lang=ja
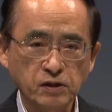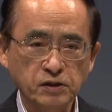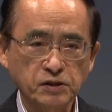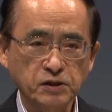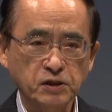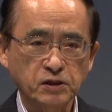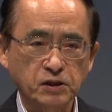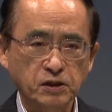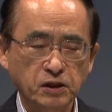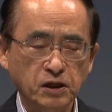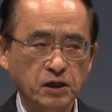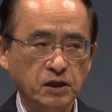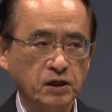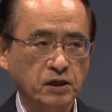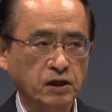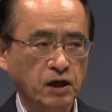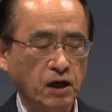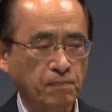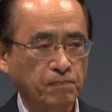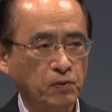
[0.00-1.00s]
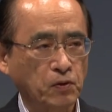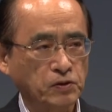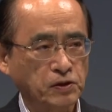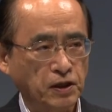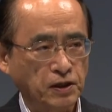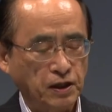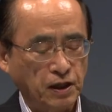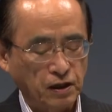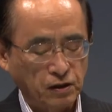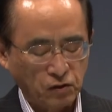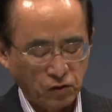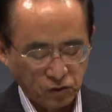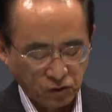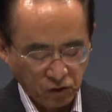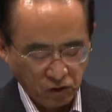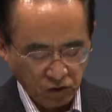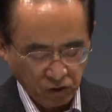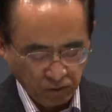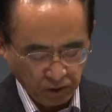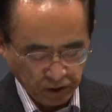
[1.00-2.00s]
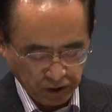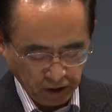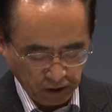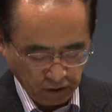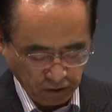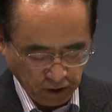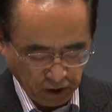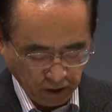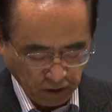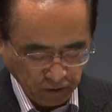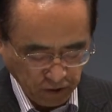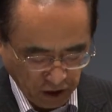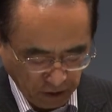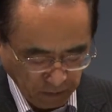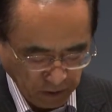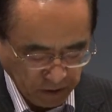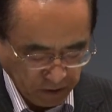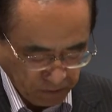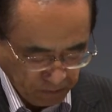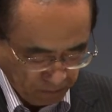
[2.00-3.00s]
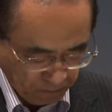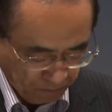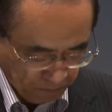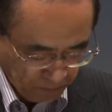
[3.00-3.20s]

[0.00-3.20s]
じっくり発表していただこうと思っているのでございます。